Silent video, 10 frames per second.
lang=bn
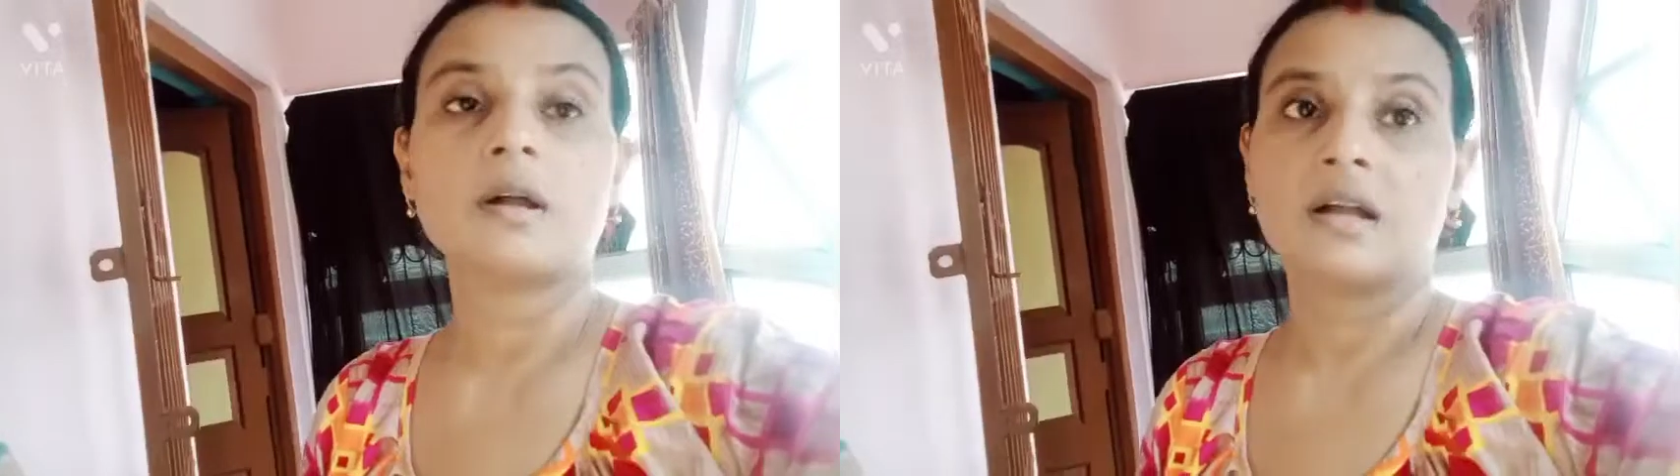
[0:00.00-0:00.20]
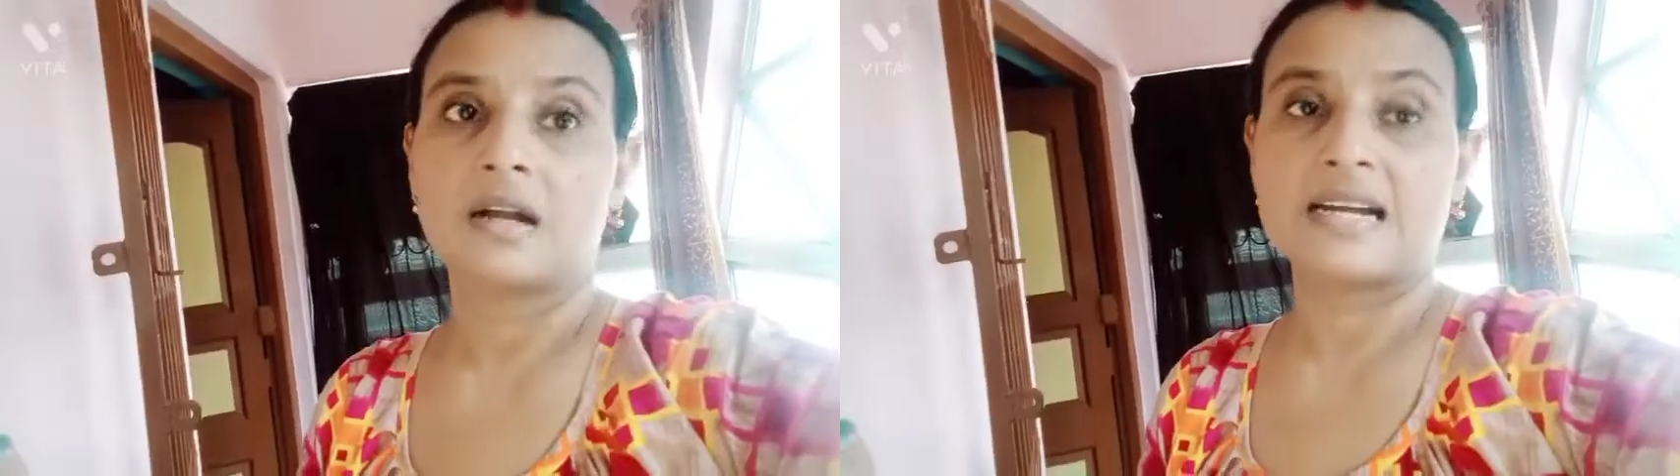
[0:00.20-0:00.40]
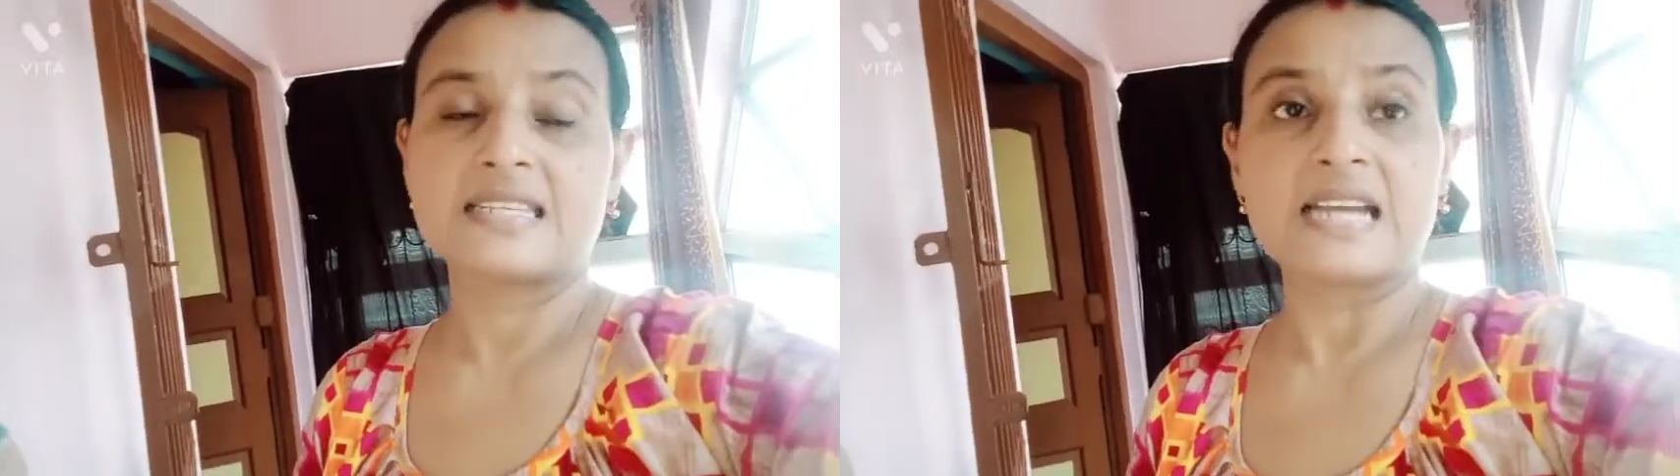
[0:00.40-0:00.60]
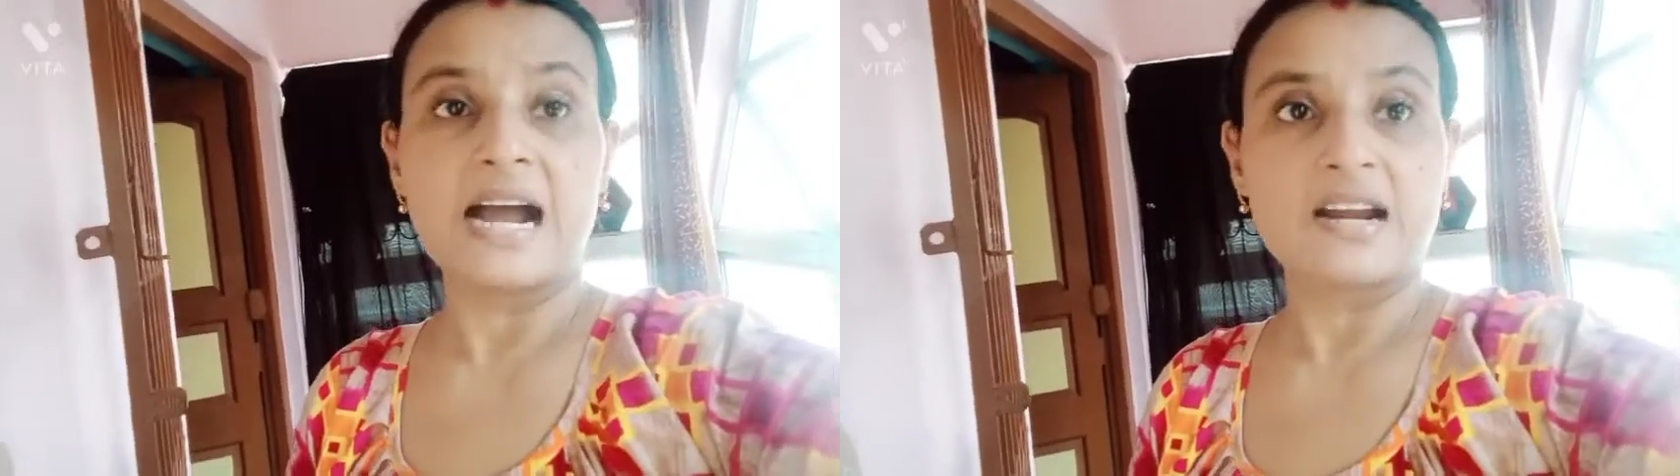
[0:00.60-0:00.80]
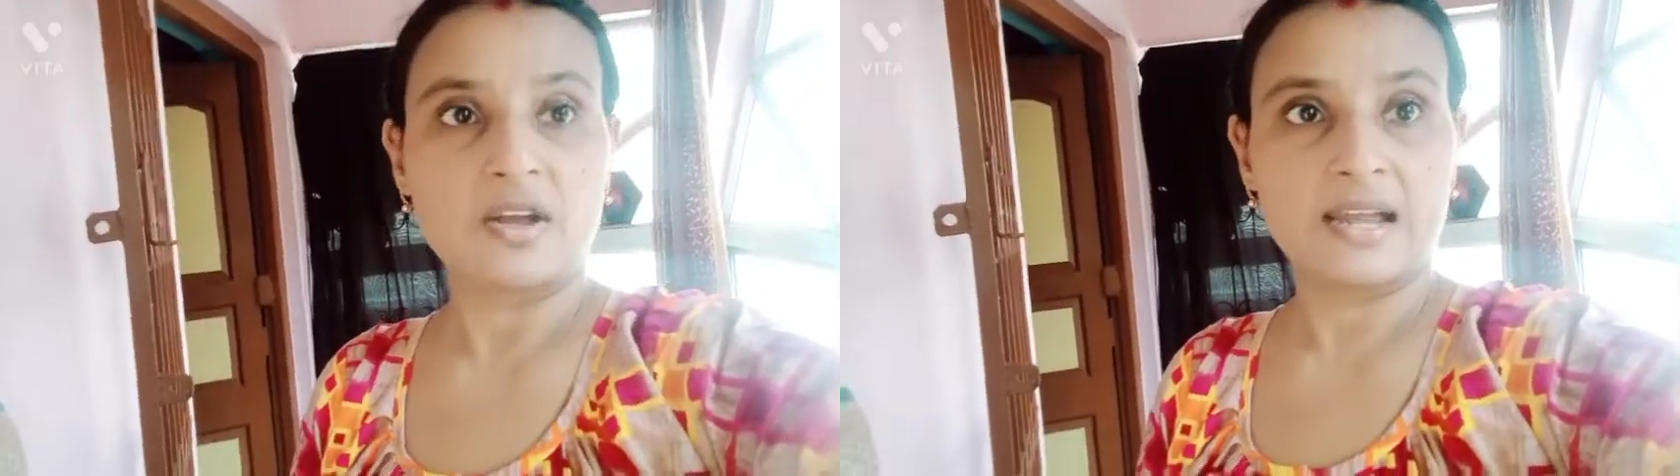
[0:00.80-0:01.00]
গাইজ চান হয়ে
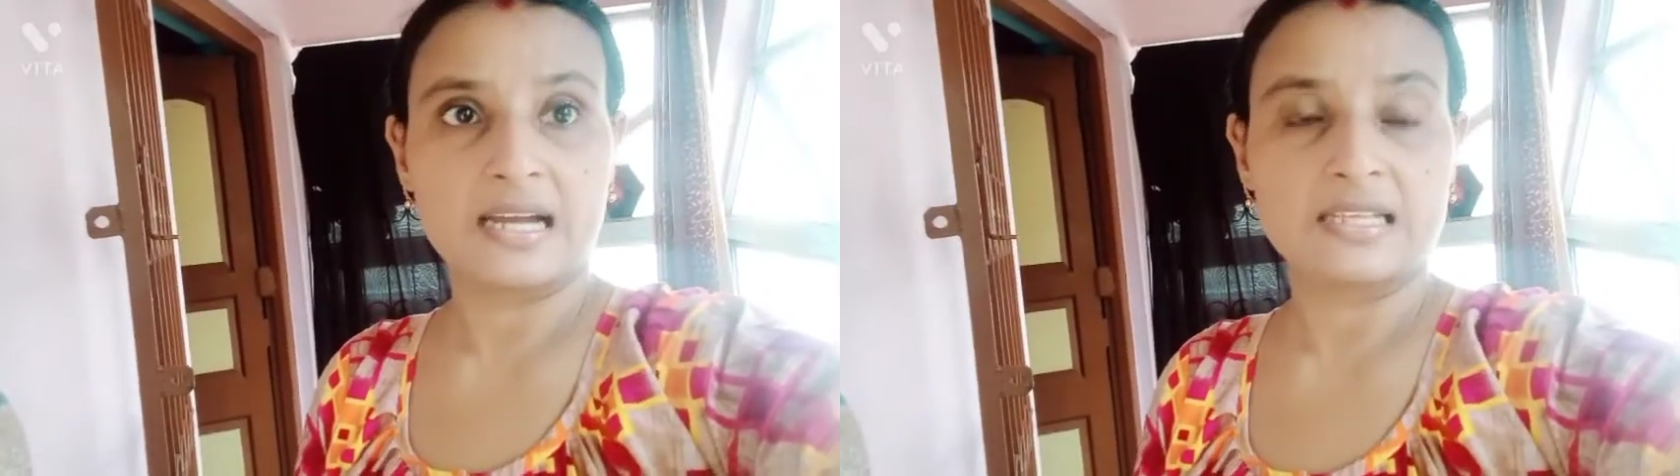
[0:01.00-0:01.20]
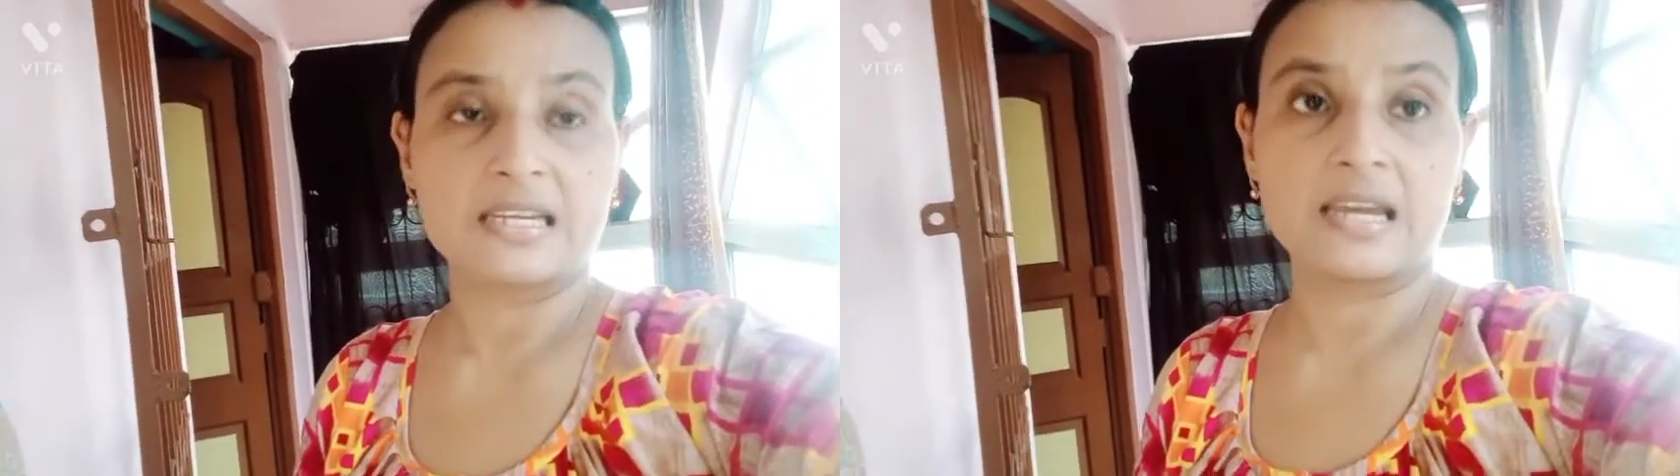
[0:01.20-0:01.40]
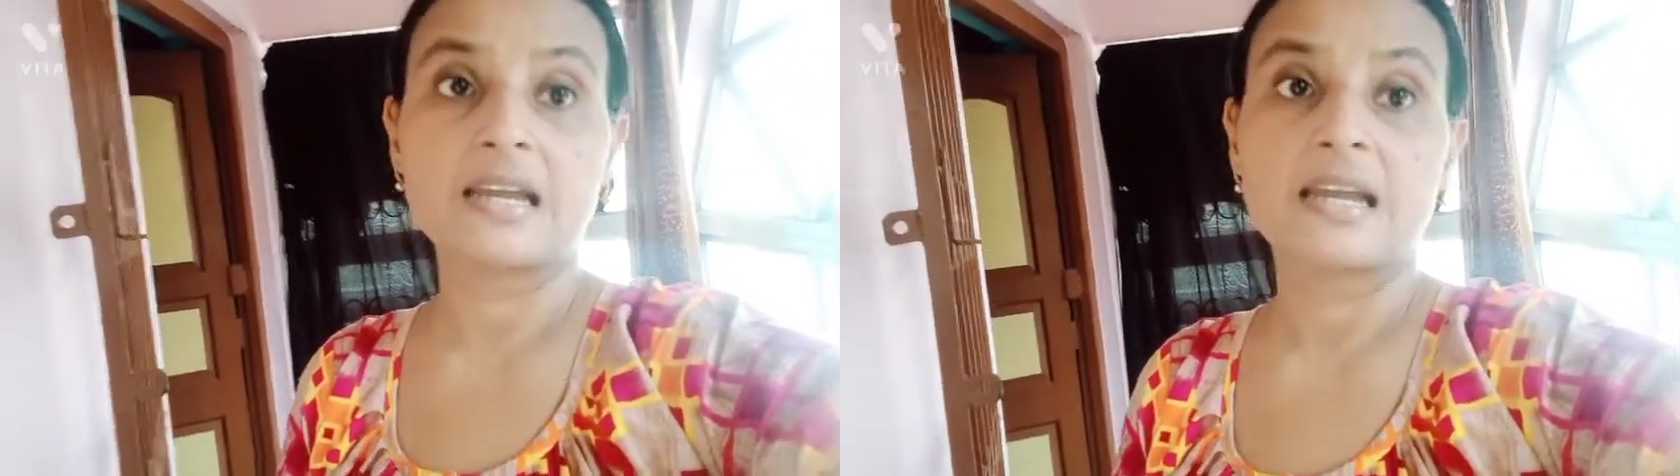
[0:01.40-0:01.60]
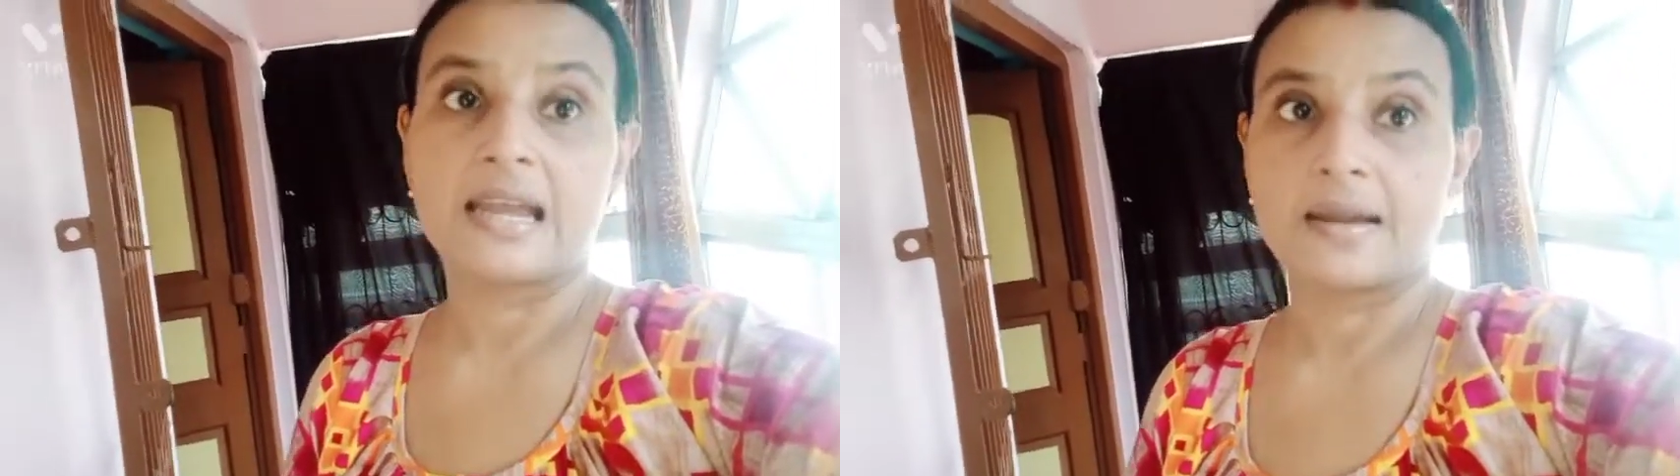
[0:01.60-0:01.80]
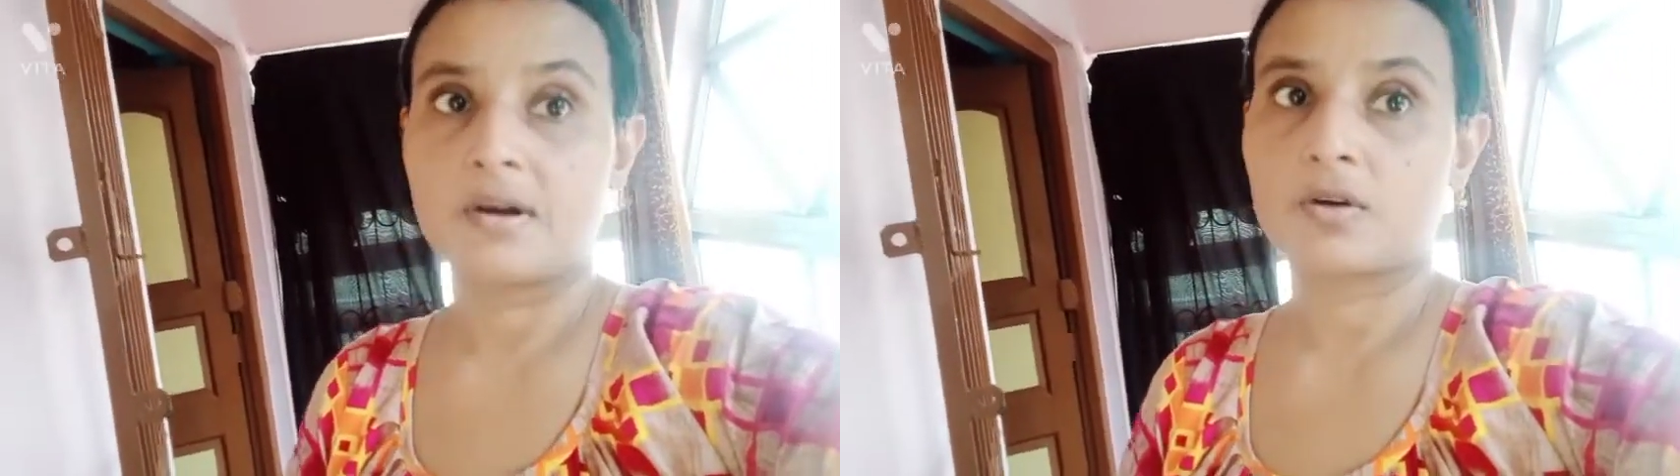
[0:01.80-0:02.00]
গেছে এবার
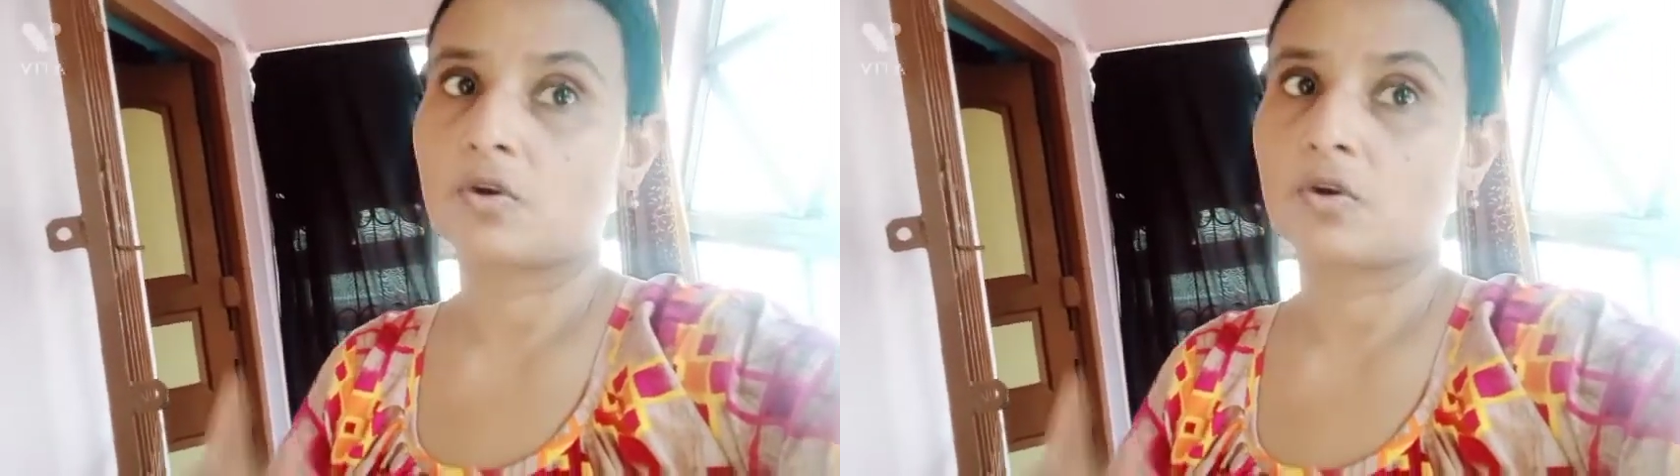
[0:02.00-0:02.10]
করব